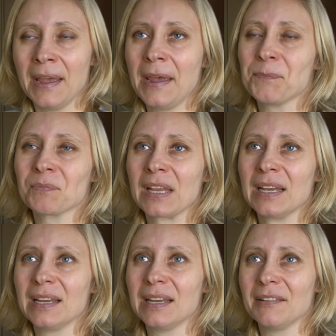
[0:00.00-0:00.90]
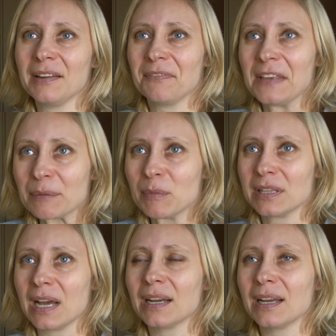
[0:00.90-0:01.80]
e, firmy,
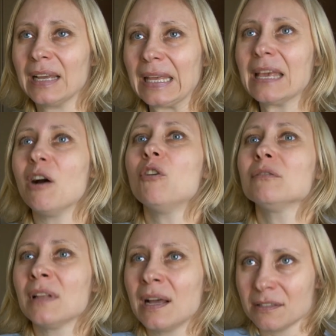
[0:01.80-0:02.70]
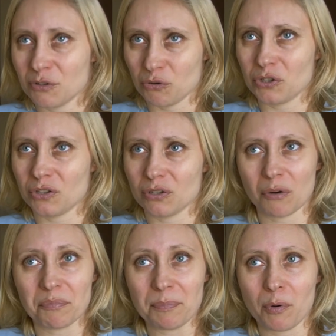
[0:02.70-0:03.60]
tak, e, i ona coś
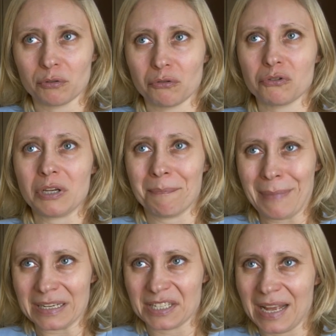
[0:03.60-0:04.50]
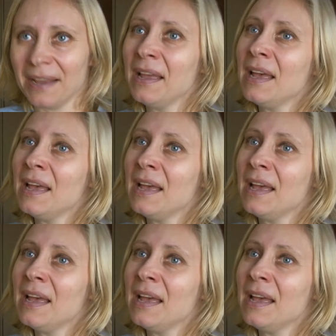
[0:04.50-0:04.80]
zrobi, bo ktoś ma źle.